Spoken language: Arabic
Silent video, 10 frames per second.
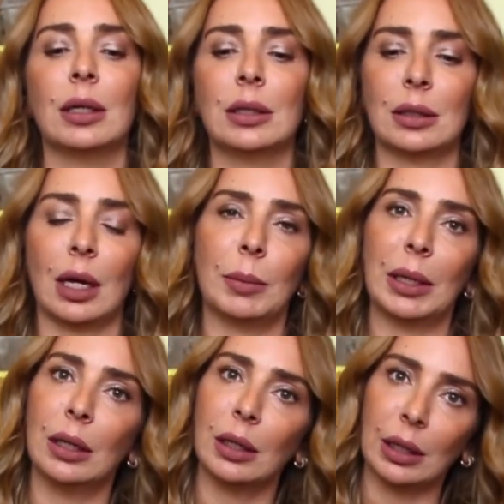
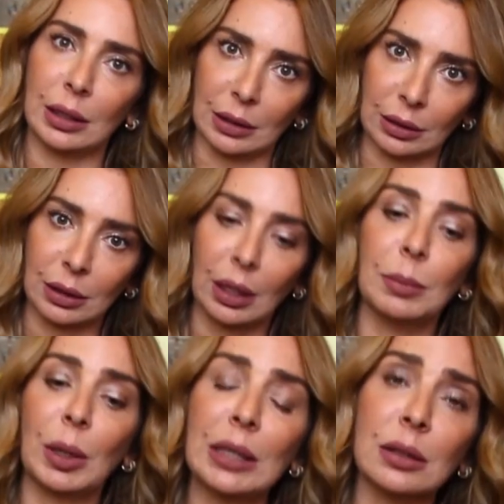نستعمل الازاز
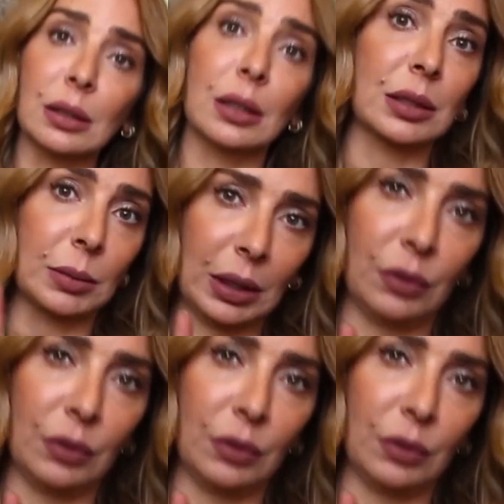خاصه اذا بدنا